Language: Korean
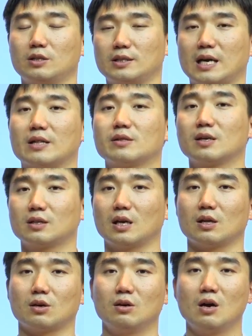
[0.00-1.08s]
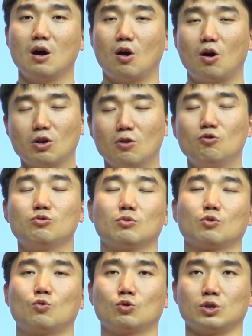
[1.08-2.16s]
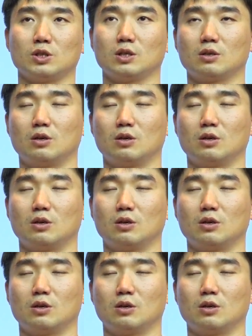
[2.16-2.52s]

되지 않은 상태에서 어려운 코드,